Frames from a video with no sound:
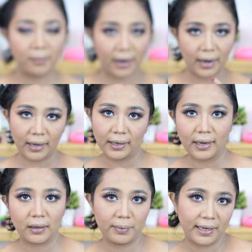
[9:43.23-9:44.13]
bakal
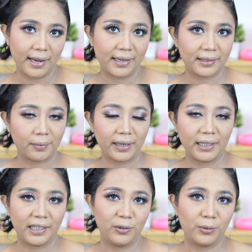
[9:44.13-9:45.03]
agak-agak beda sama yang
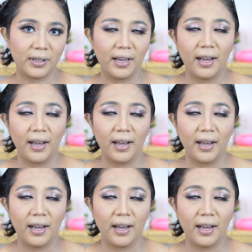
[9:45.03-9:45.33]
di hidung.